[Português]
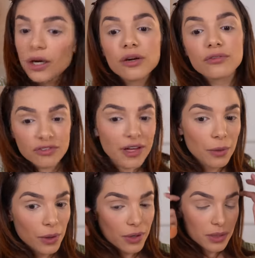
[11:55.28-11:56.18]
Vou falar
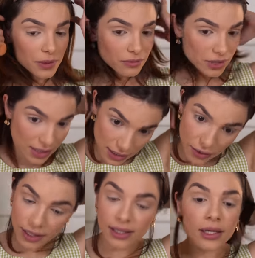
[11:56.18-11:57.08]
uma coisa pra vocês
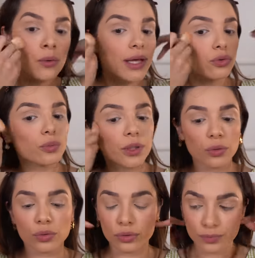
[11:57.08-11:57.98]
agora que não é do
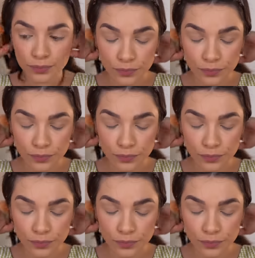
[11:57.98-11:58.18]
meu